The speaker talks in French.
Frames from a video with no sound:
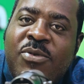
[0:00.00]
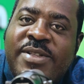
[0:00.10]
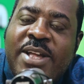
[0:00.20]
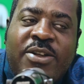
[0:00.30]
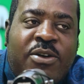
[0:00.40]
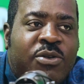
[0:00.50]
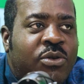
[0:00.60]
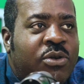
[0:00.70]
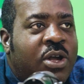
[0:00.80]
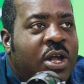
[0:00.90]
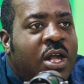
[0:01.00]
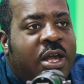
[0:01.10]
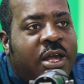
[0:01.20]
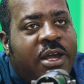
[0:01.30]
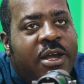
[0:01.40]
C'est-à-dire que
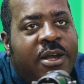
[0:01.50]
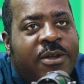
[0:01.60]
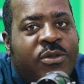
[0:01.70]
euh,